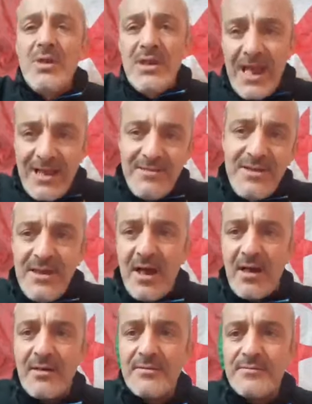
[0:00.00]

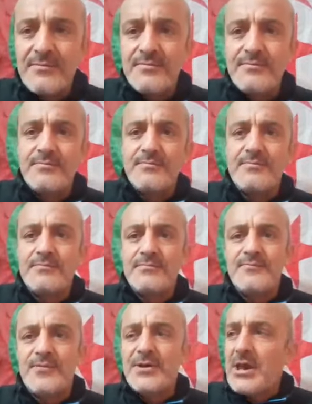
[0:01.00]
الانديه
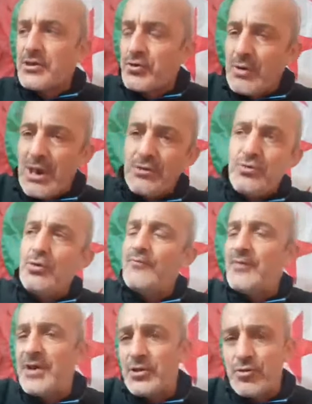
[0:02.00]
في الناسيونال دو في
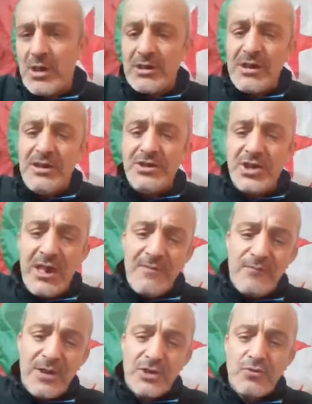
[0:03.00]
الناسيونال انشعال
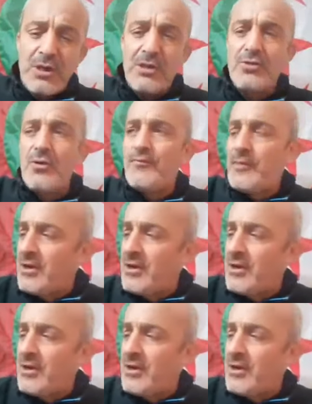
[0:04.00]
في الناسيونال دو